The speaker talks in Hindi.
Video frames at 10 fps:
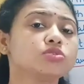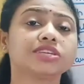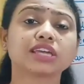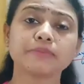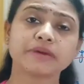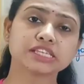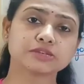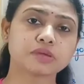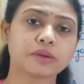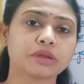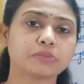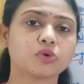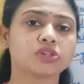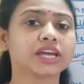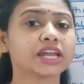उसी के बेसिस पे हमने
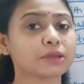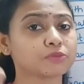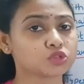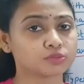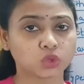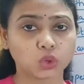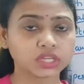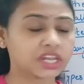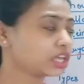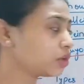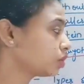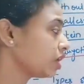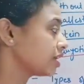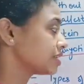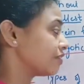बोल दिया राइबोसोम दो तरह के
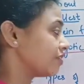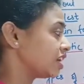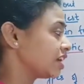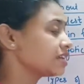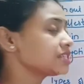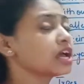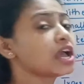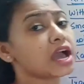होते हैं एक सेवेंटी एस